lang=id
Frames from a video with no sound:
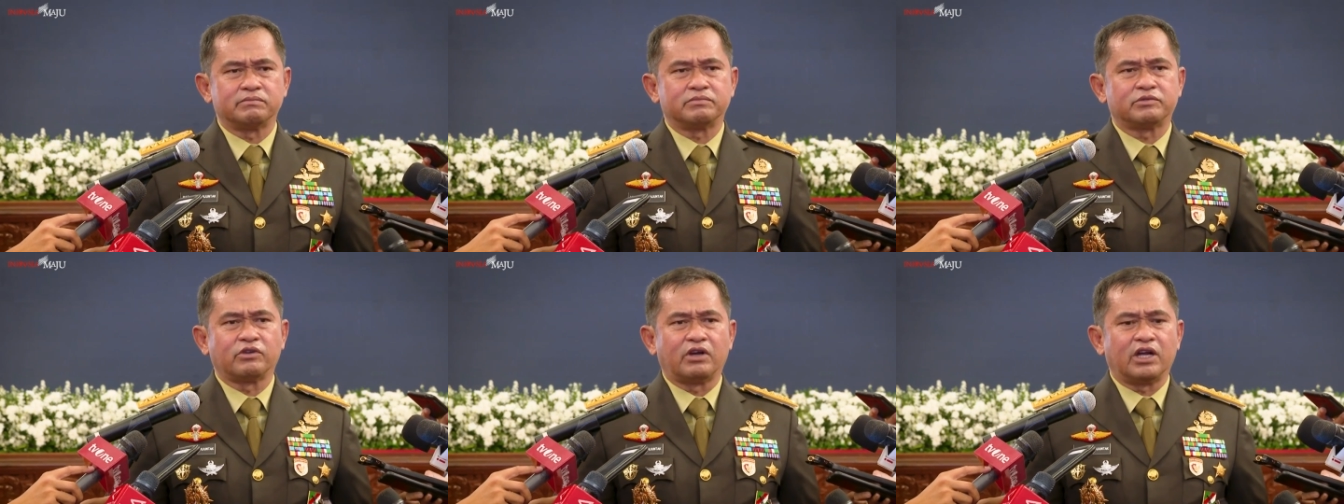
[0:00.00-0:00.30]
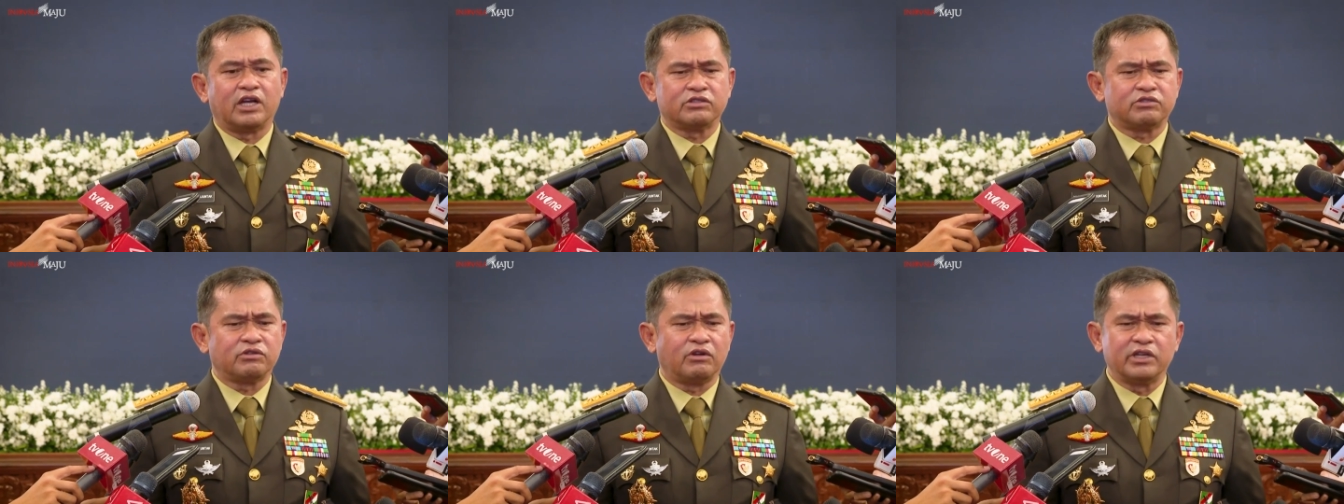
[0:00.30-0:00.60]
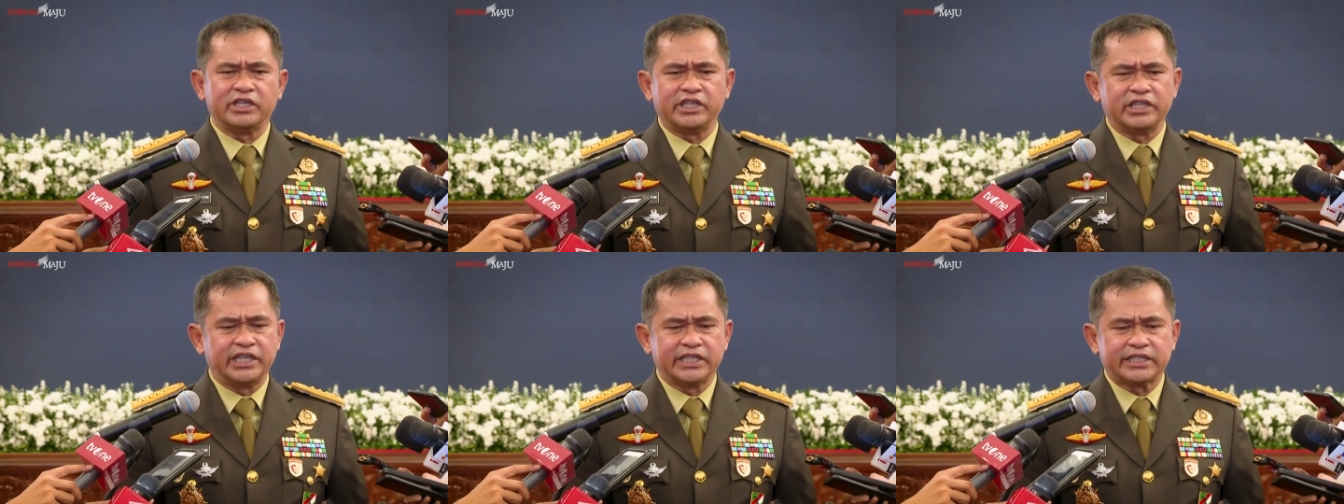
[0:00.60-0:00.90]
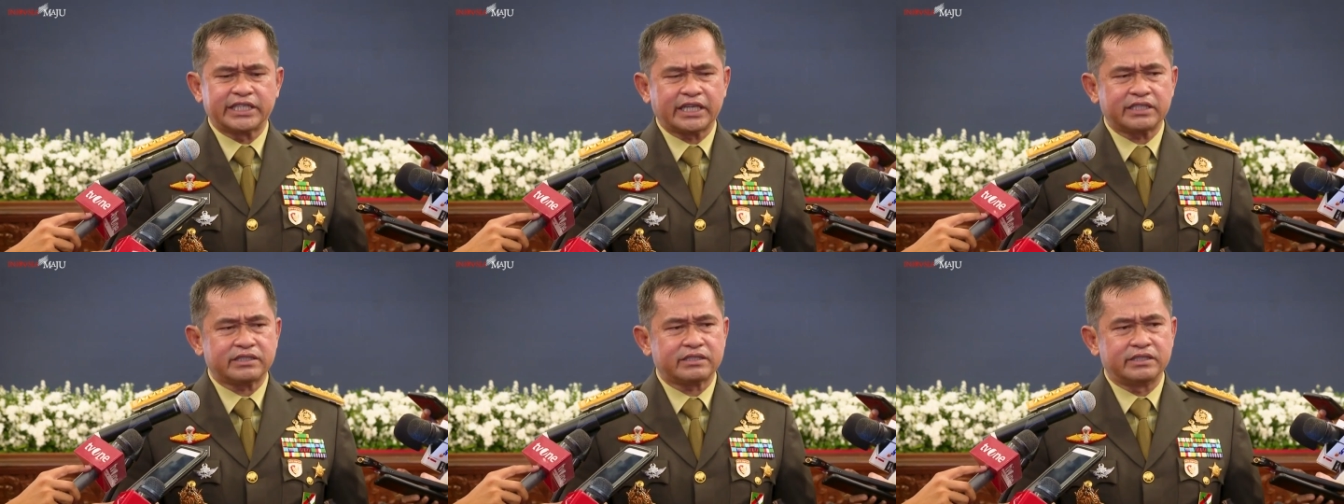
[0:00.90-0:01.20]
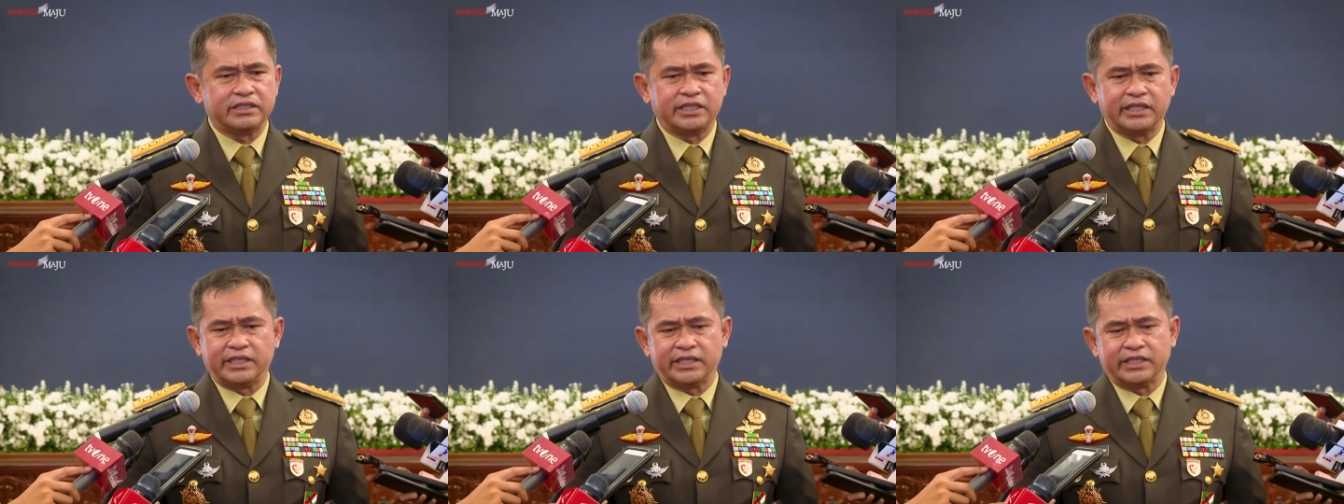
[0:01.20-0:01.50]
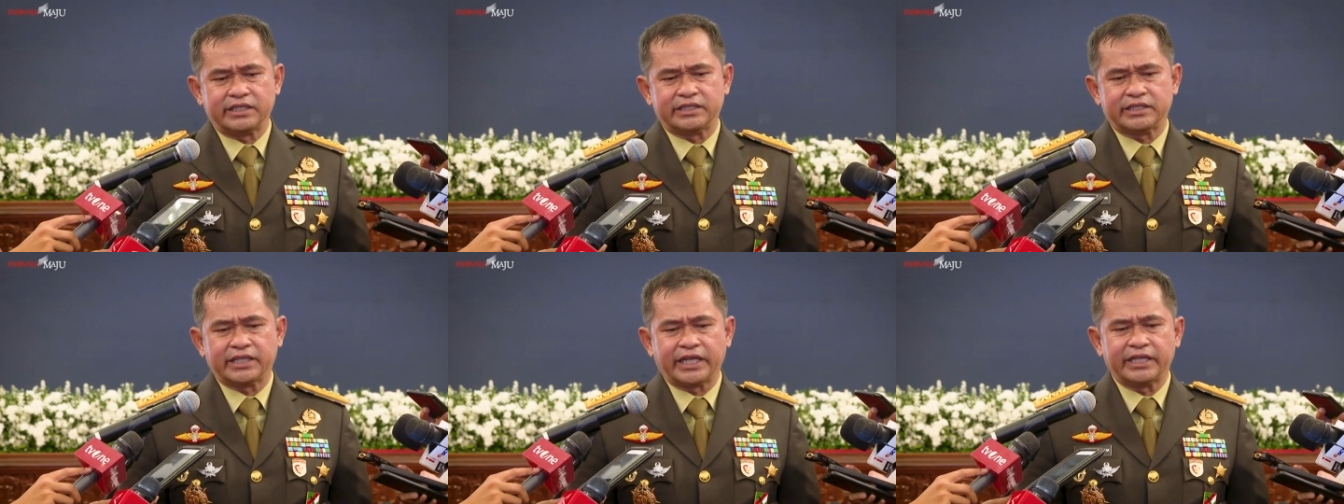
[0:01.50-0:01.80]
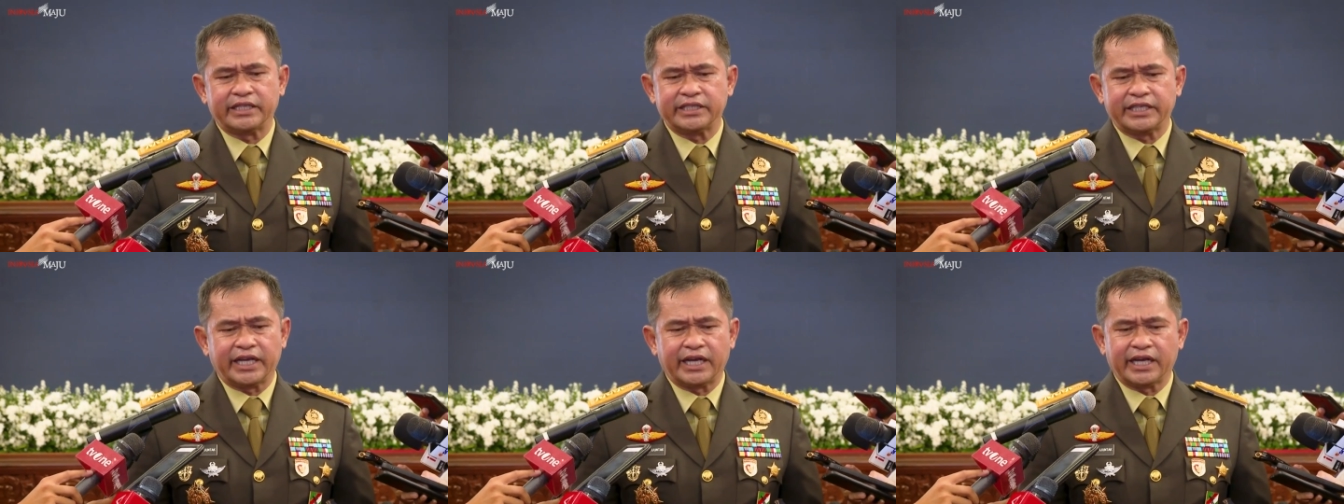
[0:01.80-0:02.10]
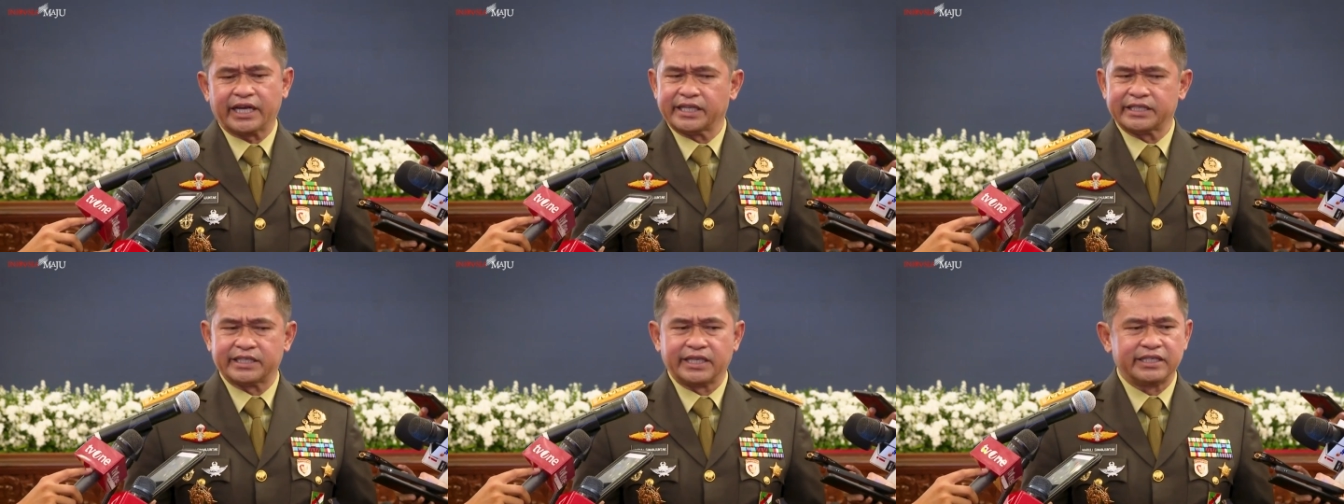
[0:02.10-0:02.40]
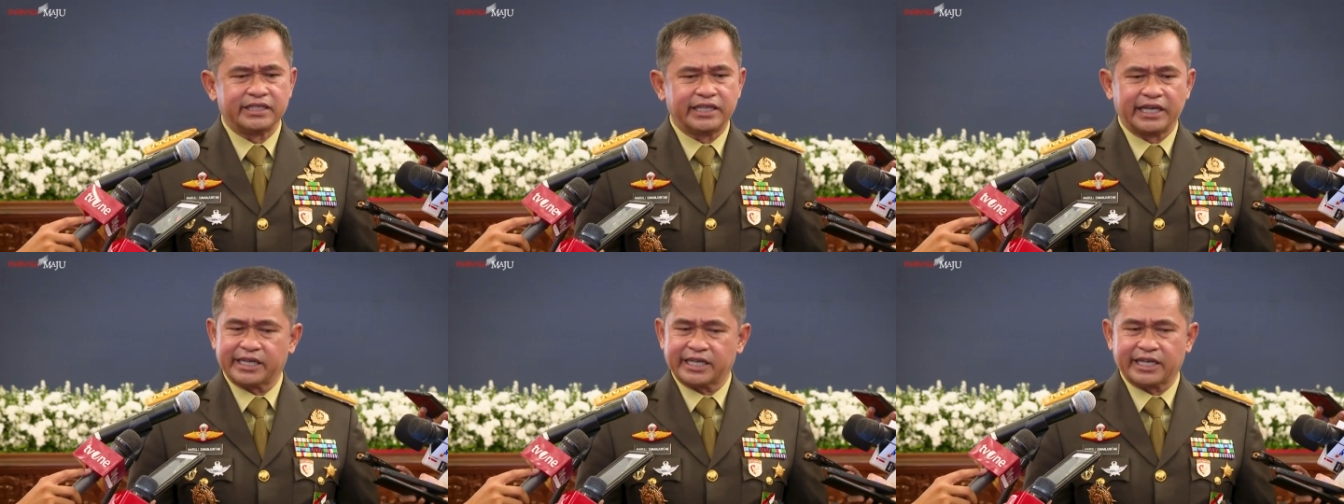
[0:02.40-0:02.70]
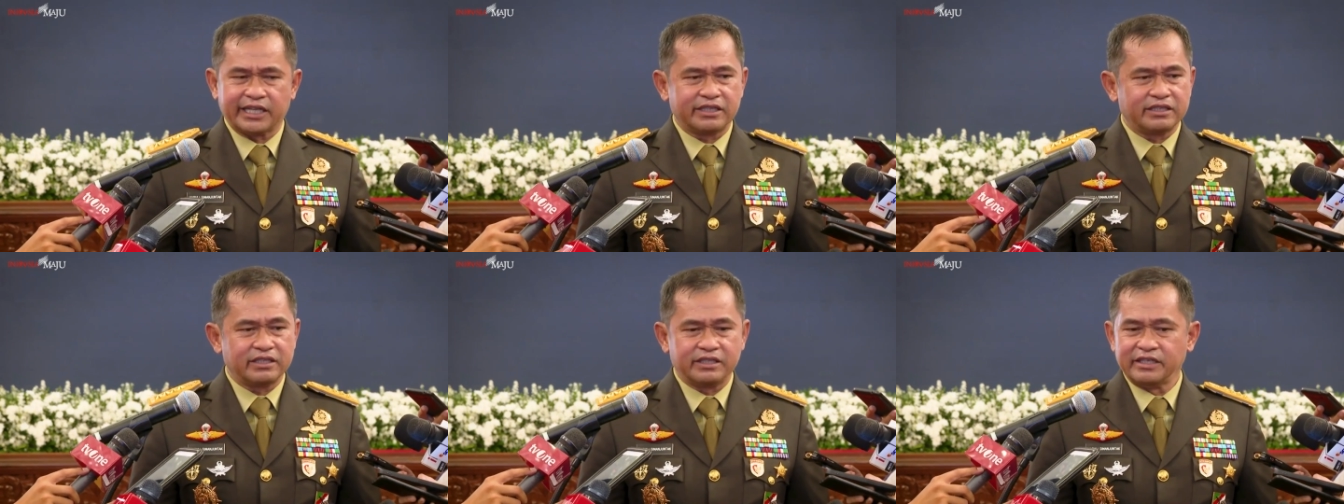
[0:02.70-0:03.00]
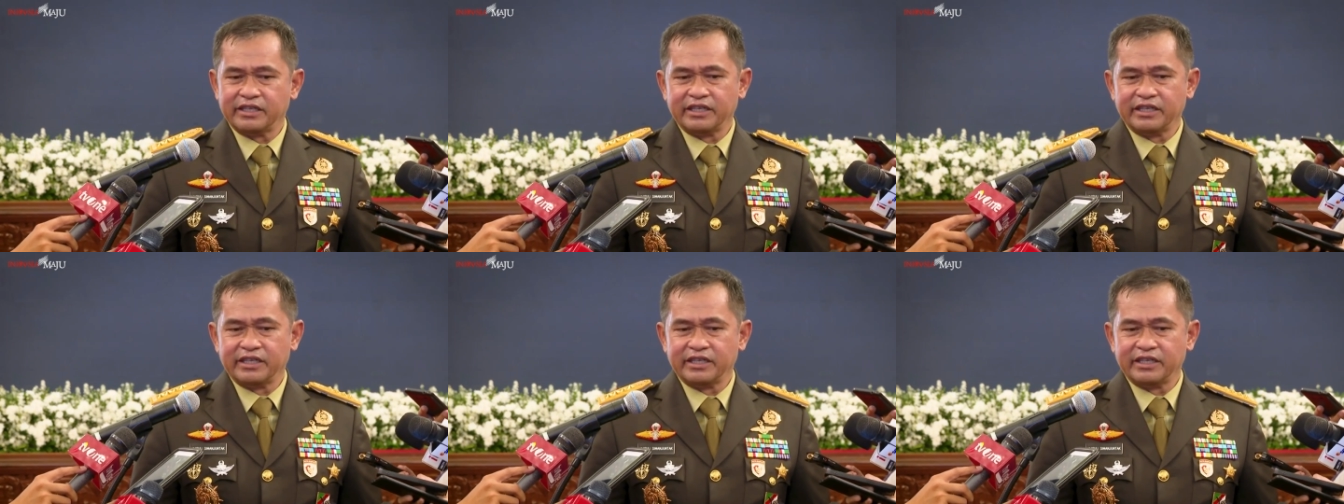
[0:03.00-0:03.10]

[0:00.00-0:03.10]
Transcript: soal soliditas di TNI Angkatan Darat,